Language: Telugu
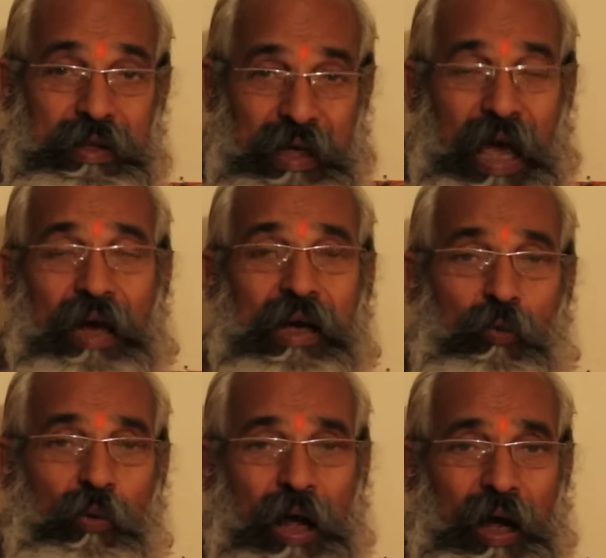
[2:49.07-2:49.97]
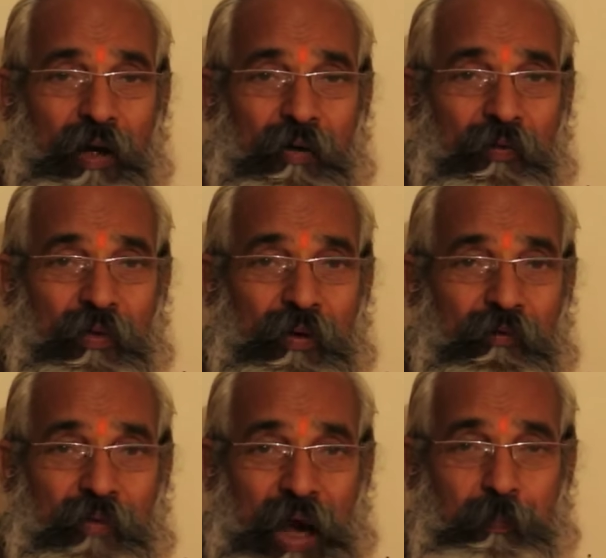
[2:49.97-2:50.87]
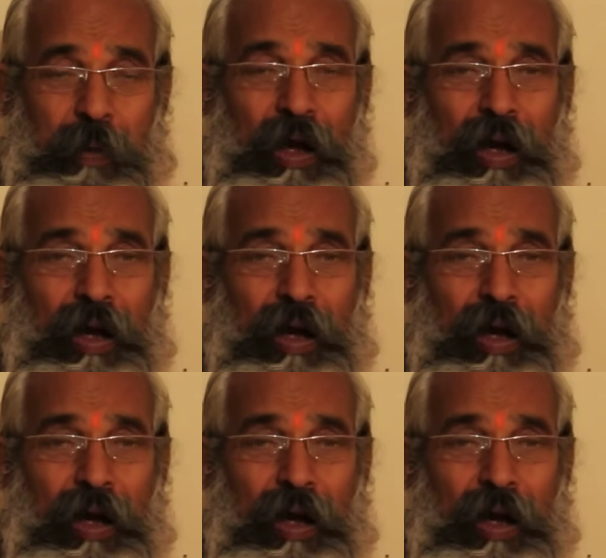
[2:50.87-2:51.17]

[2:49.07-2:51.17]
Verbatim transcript: దిగాక కూడా వేప